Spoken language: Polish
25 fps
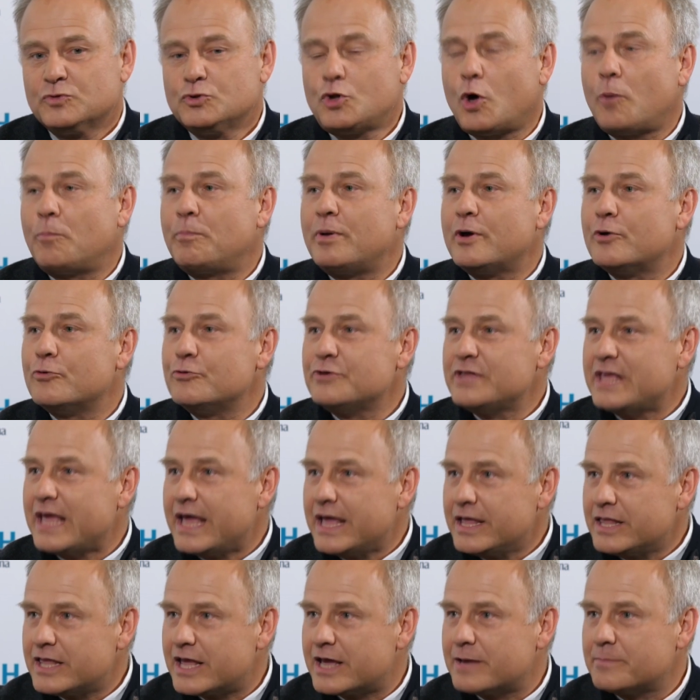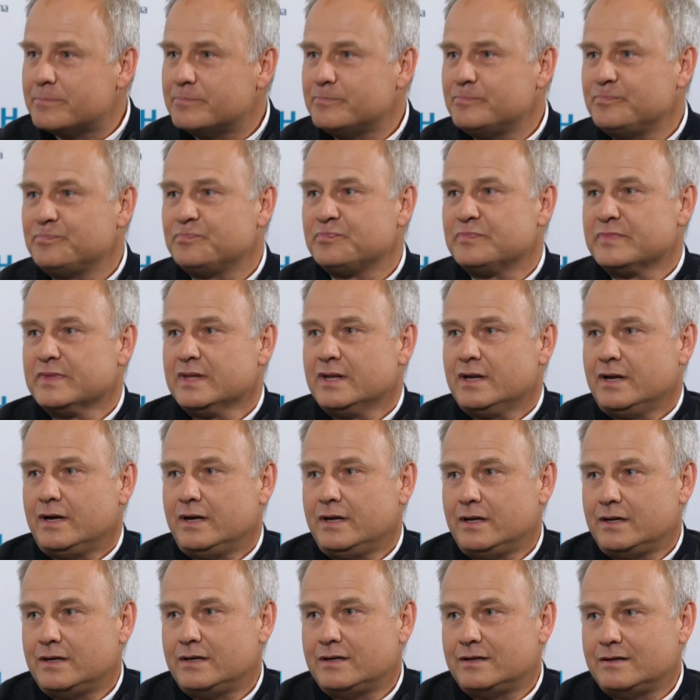dopełnieniem
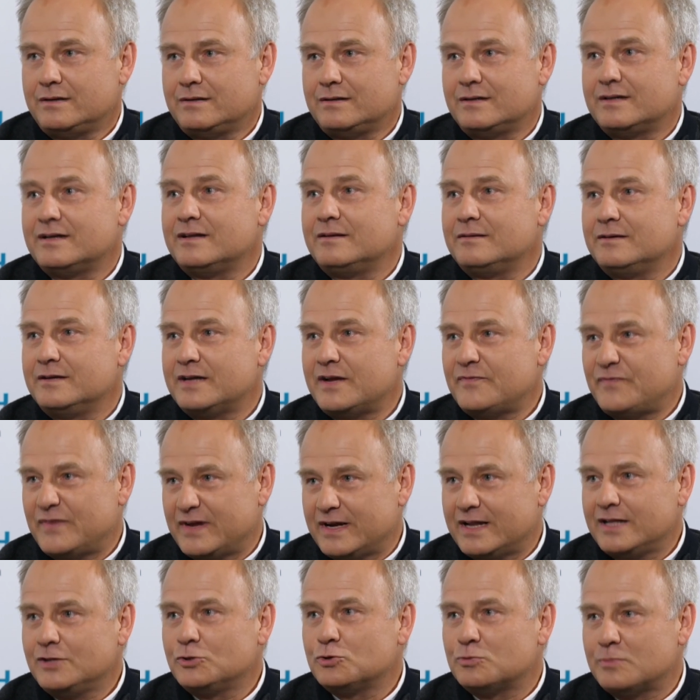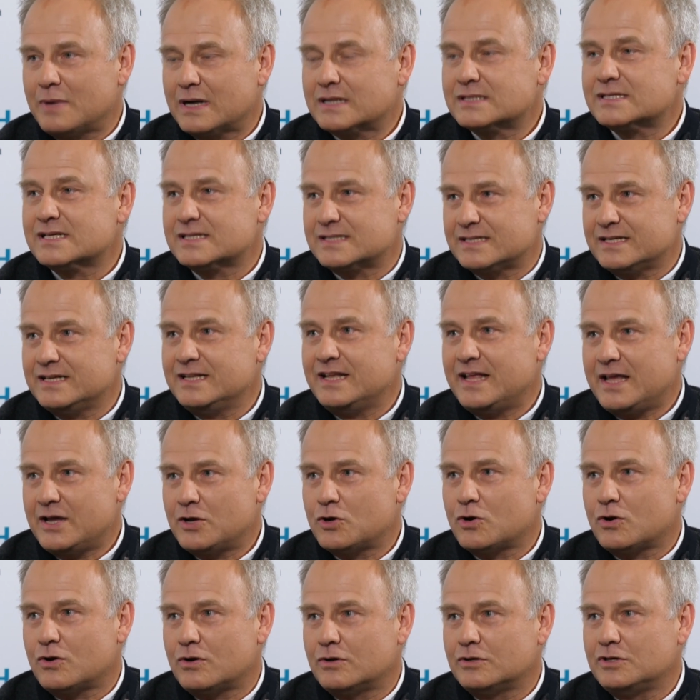E, referendum
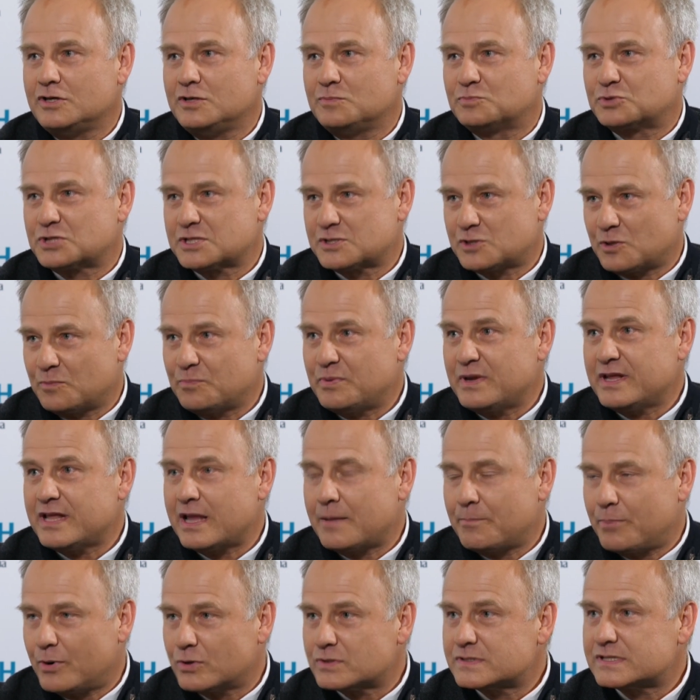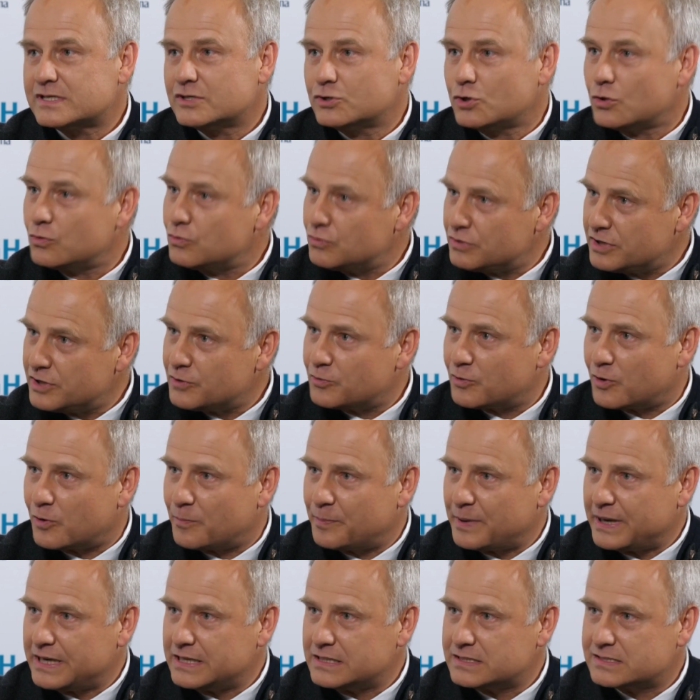akcesyjnego i przystąpienia Polski do Unii
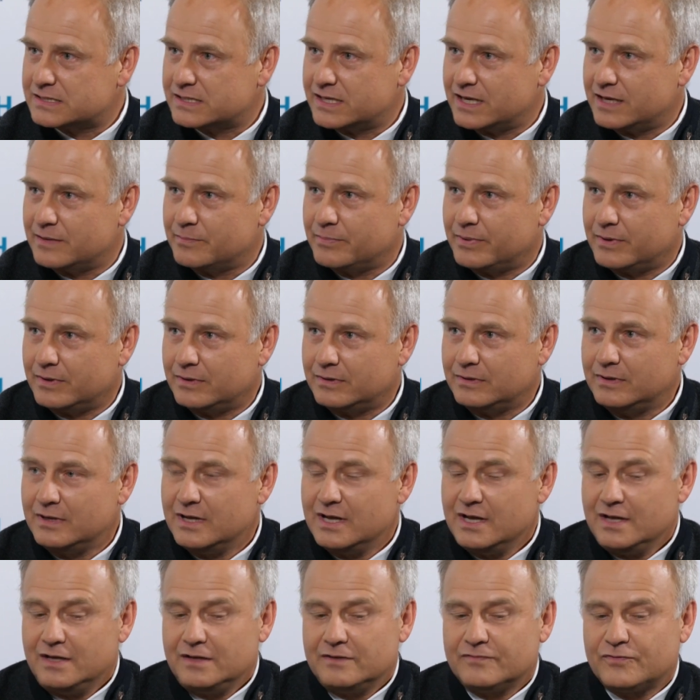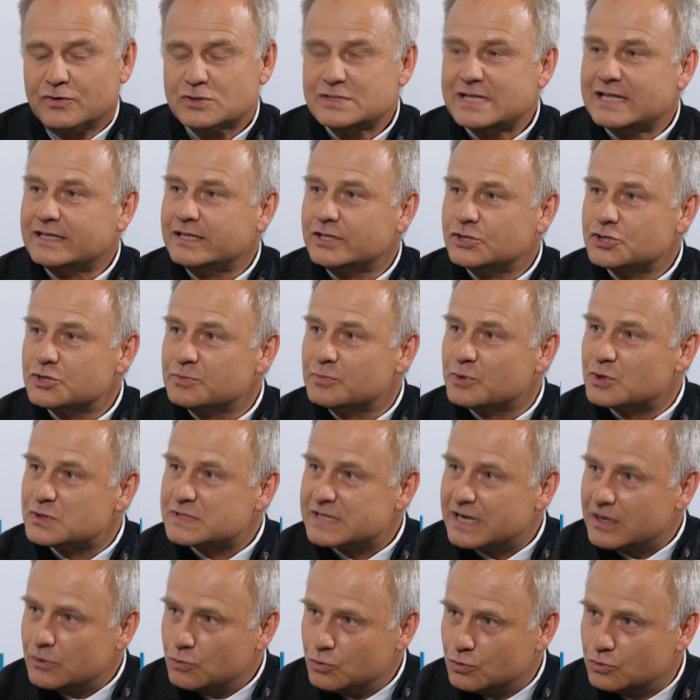Europejskiej, bo w ostatecznym
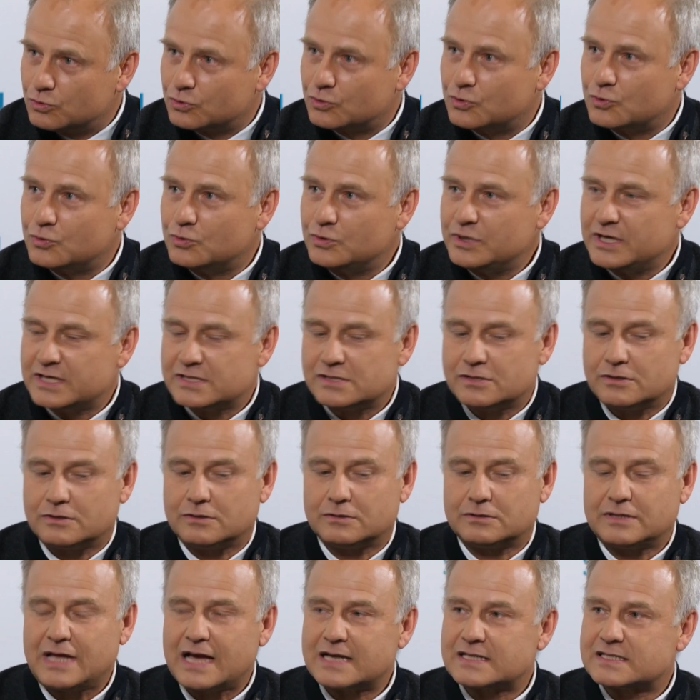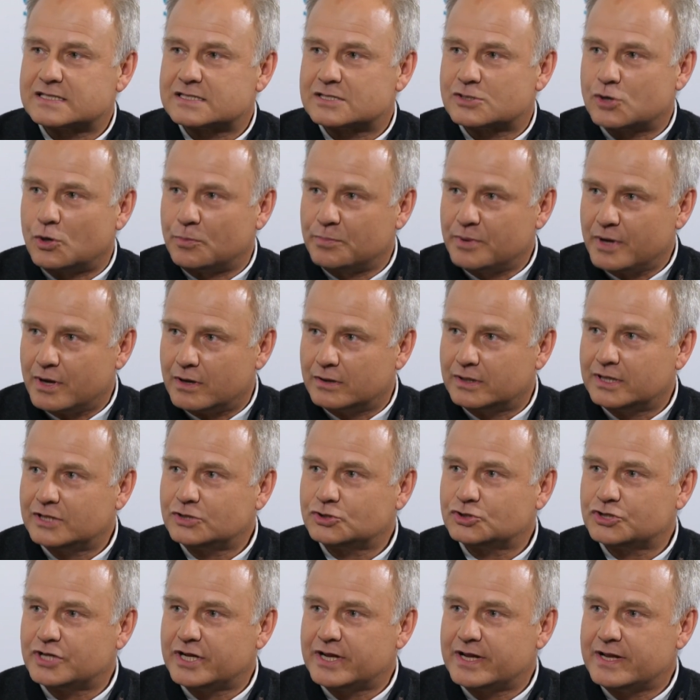rozrachunku jest to tak
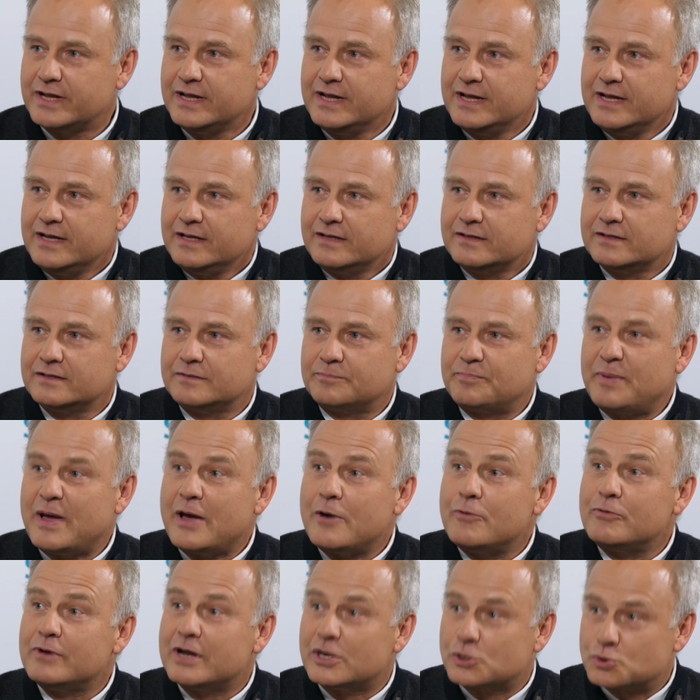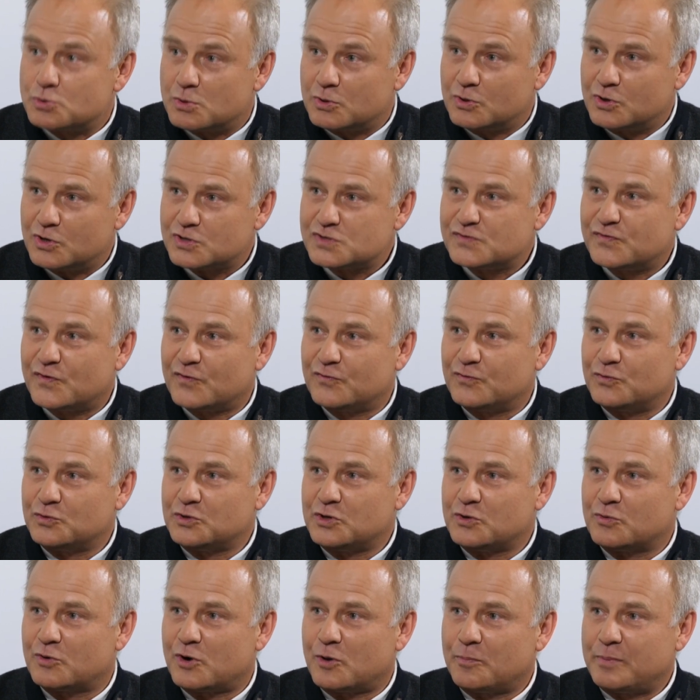zrobione, że y, pełne członkostwo w
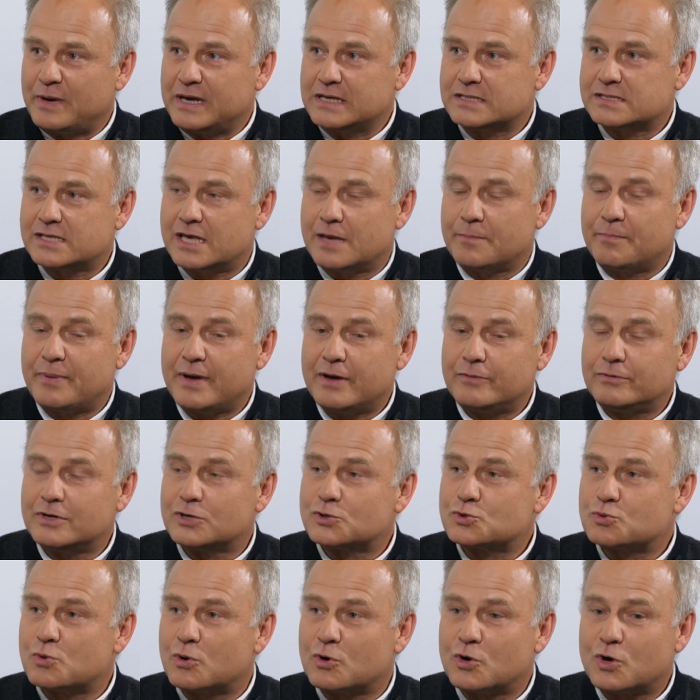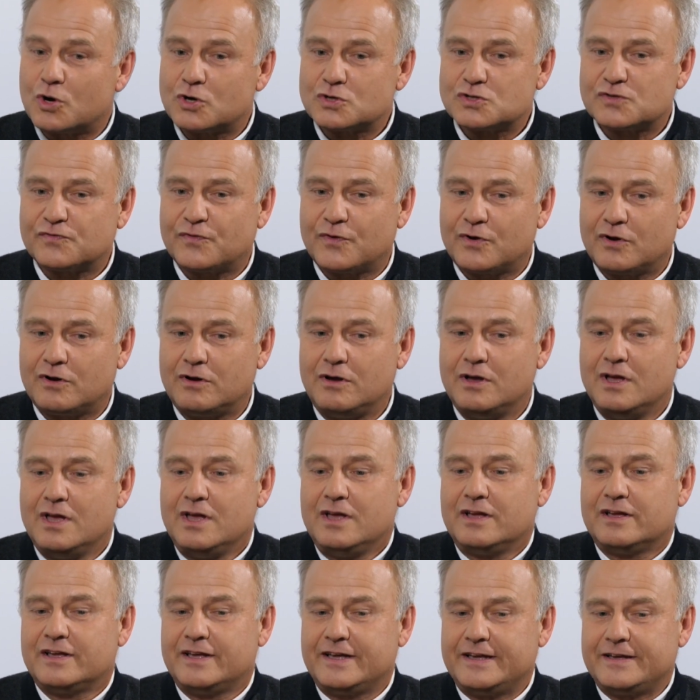Unii Europejskiej, pełne członkostwo
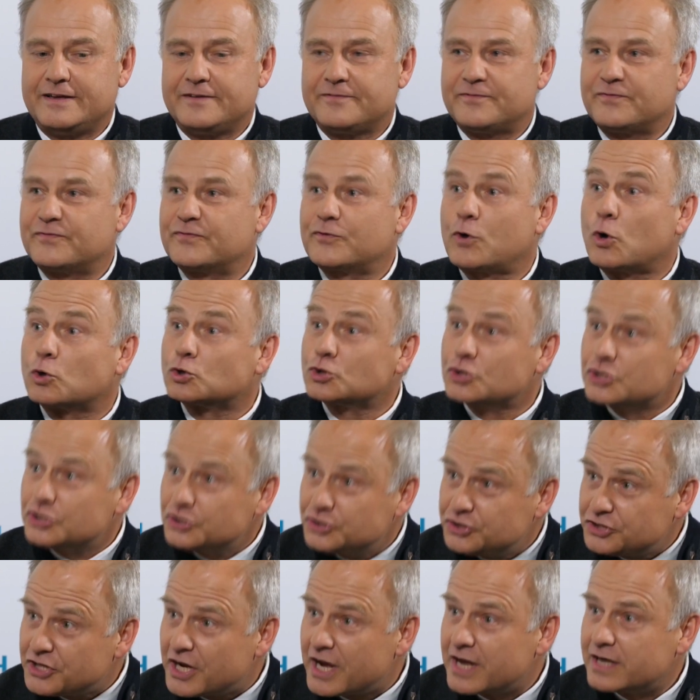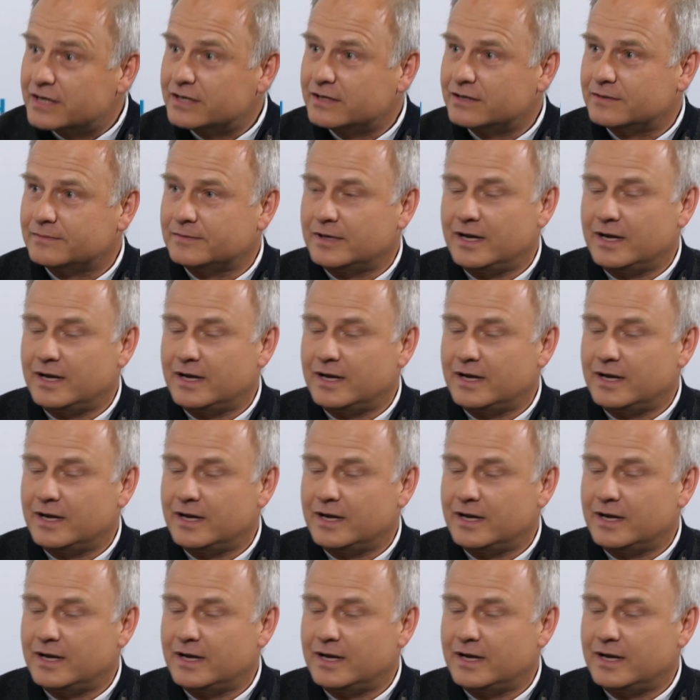y, w korzyściach,